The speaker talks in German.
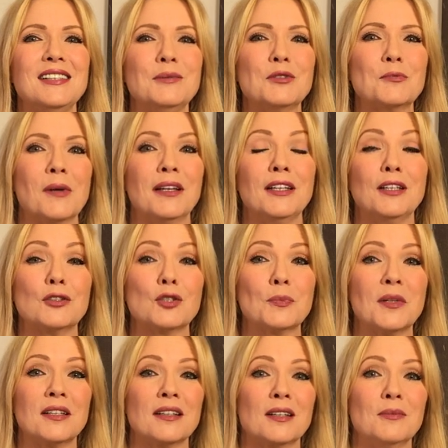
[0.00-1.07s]
Liebesplaneten
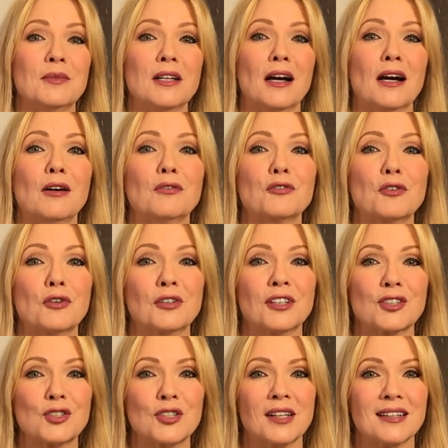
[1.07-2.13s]
später im Jahr für euer
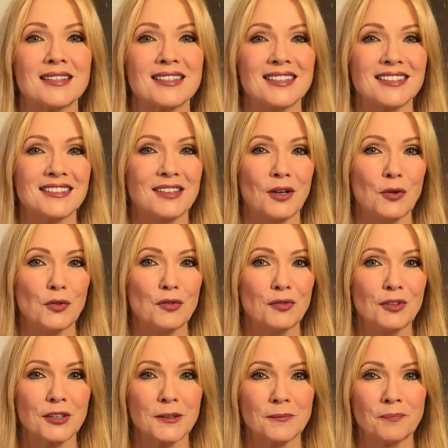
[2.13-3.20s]
Sternzeichen
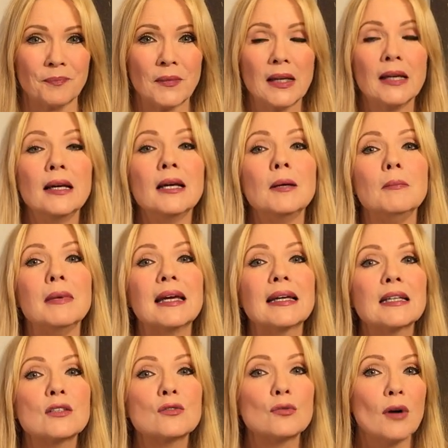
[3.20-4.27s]
auswirken. Mehr
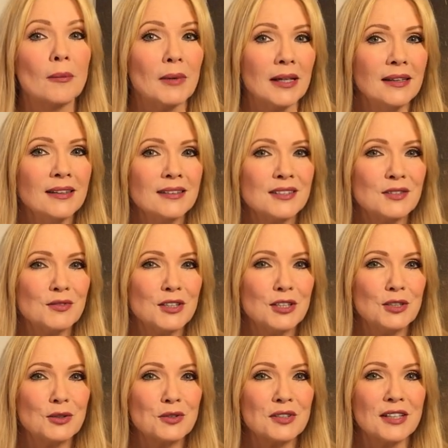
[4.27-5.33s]
dazu am Ende des
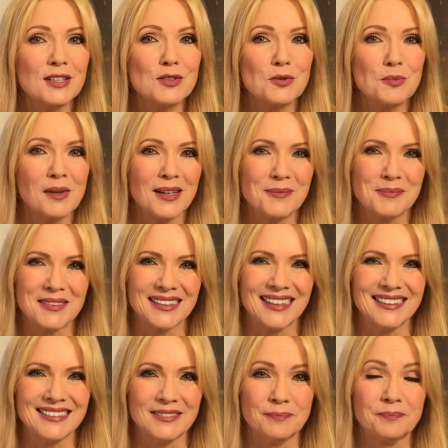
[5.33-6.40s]
Videos, also bleibt
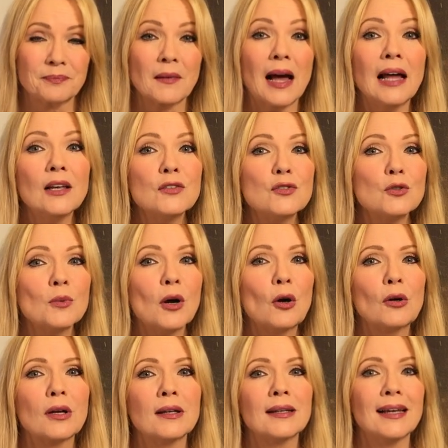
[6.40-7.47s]
dran. Alles über
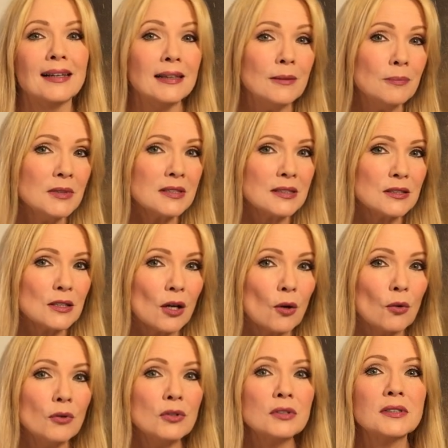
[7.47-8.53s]
euren
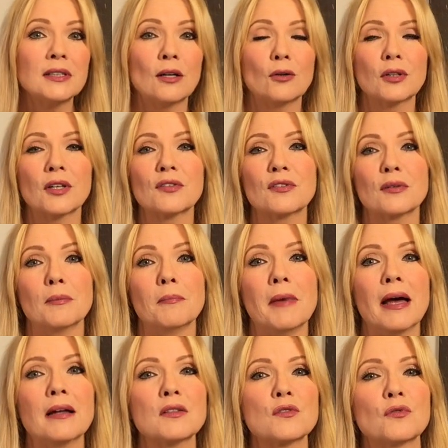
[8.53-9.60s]
Erlebnishintergrund, der auch jetzt im
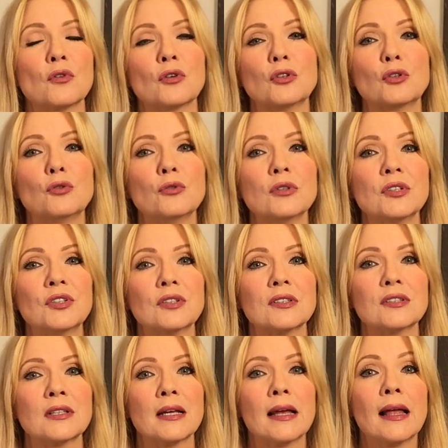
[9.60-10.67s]
März für euch gültig
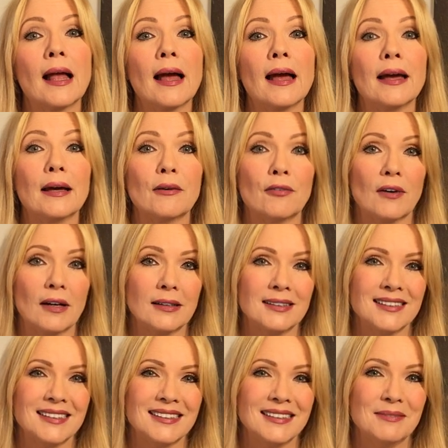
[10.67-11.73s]
ist, erfahrt
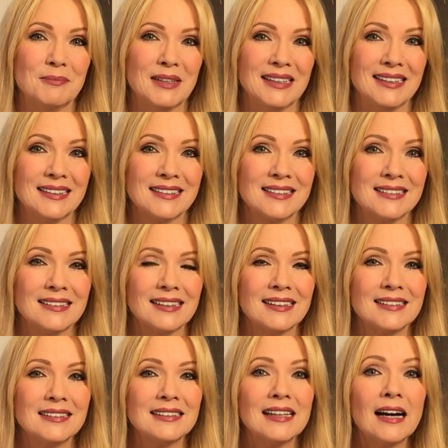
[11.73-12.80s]
ihr im ersten Teil
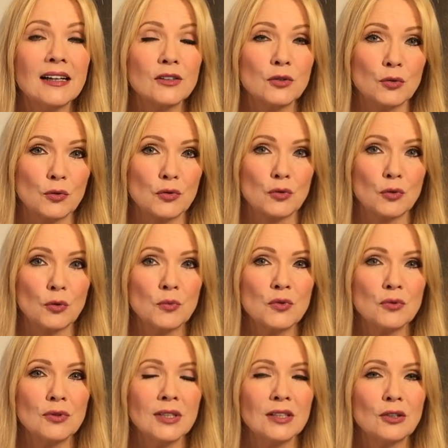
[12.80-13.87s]
des Jahreshoroskops
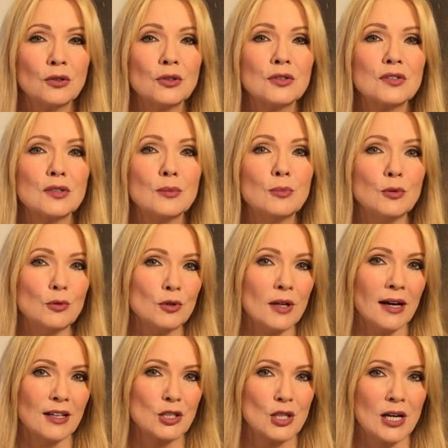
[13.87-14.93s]
oder ihr könnt es im Buch
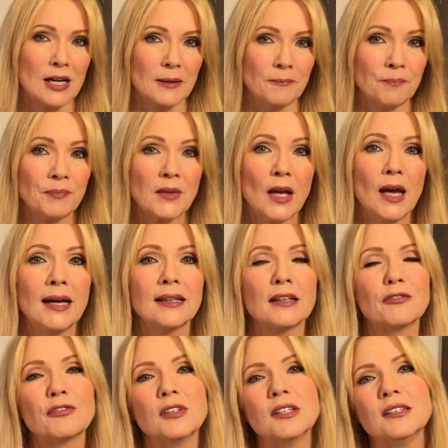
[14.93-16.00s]
nachschlagen. Da
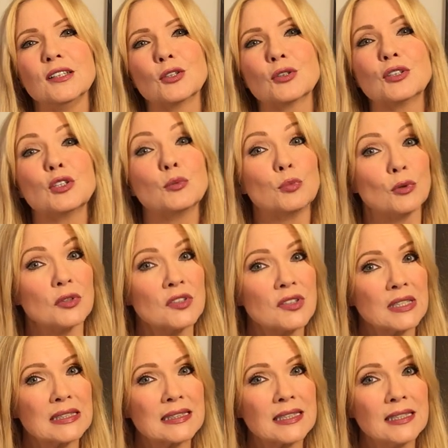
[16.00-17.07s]
findet ihr auch die
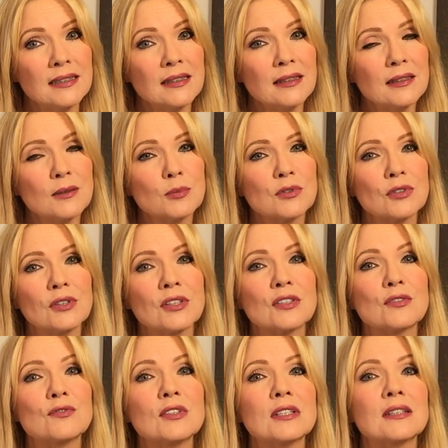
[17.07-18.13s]
Geburtstagskinder, die
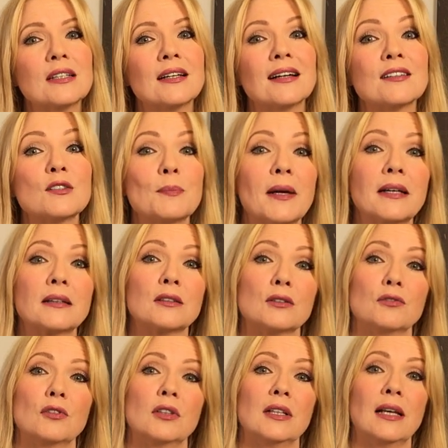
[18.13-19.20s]
besonders wichtige Aspekte
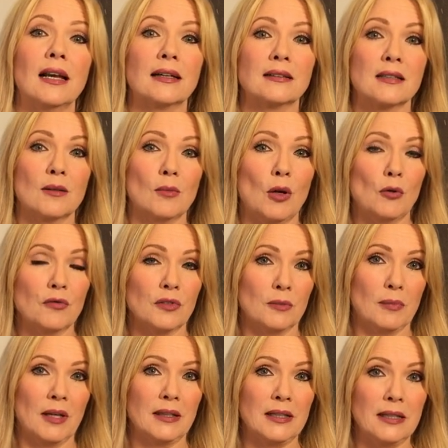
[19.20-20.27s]
von den langsam laufenden
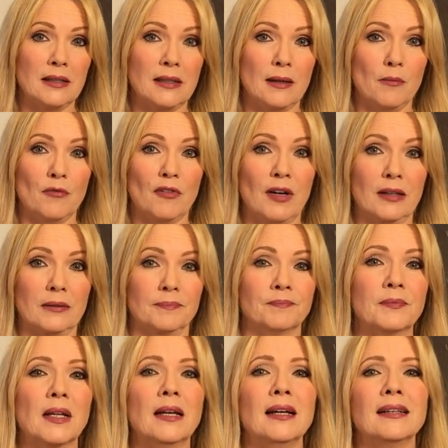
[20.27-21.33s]
Planeten empfangen.
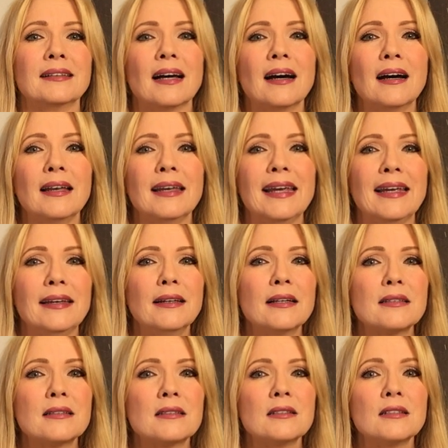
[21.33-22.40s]
Daran
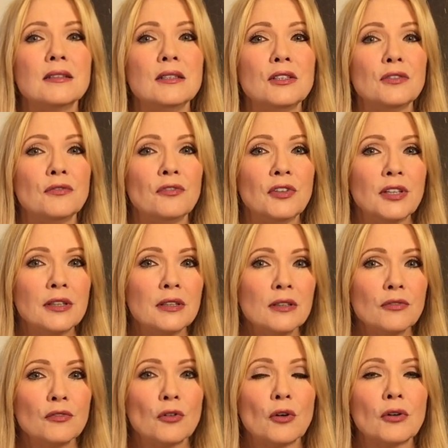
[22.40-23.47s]
ändert sich nicht viel,
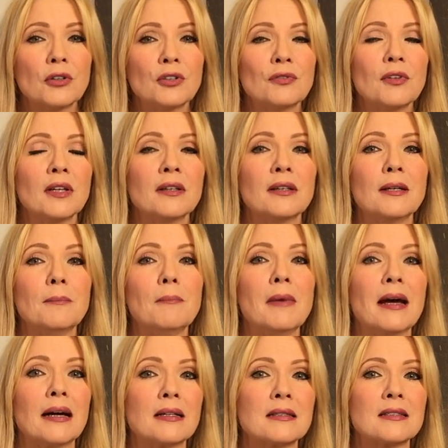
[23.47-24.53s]
für euch werden im
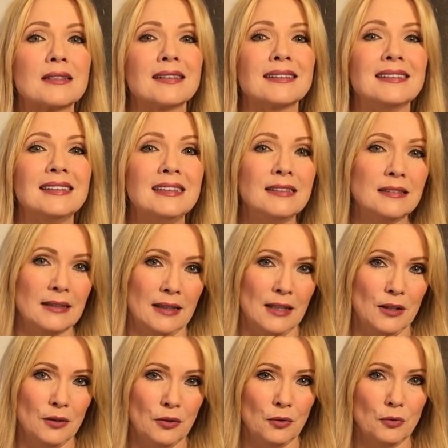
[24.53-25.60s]
März diese
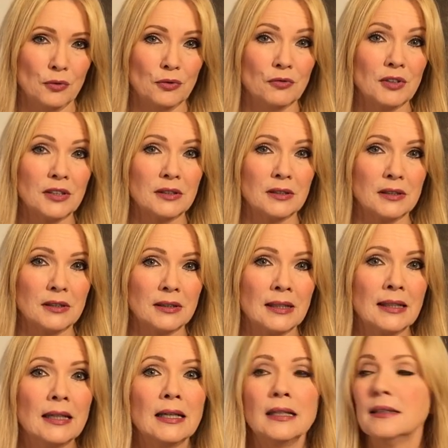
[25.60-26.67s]
Änderungen wichtig.
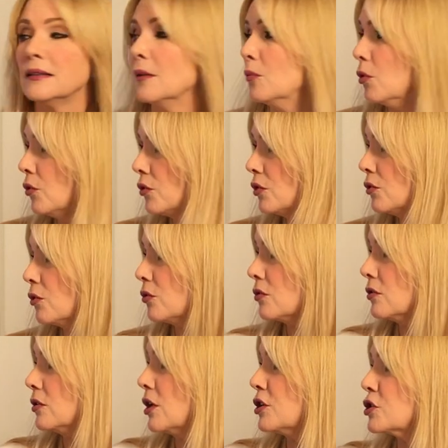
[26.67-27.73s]
Der
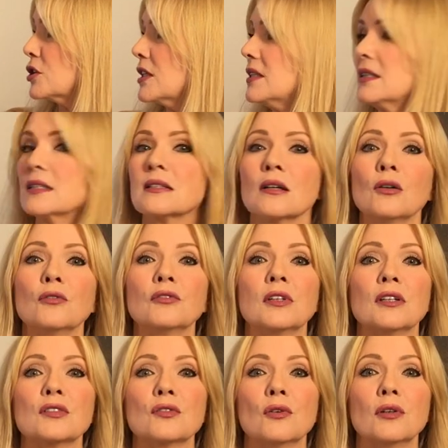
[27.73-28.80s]
Mondknoten steht jetzt auf
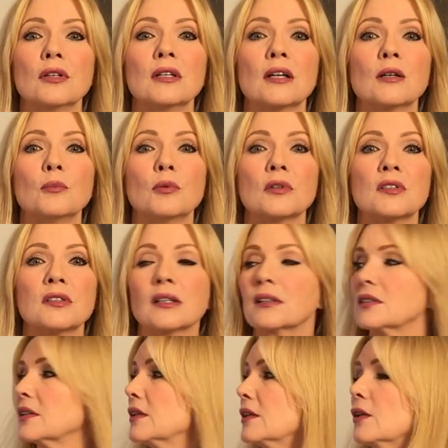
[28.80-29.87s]
der Sonne der
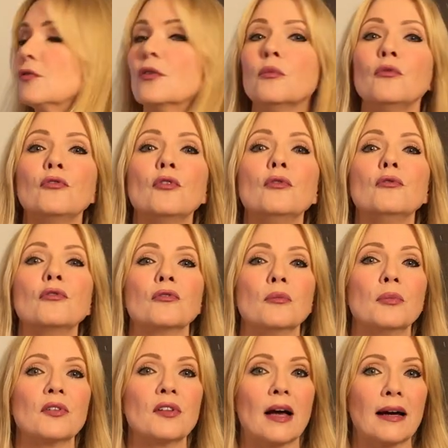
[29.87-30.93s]
Geburtstagskinder vom 5.
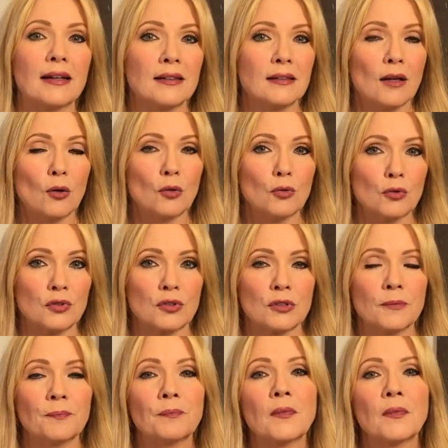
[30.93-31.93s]
bis 8. August.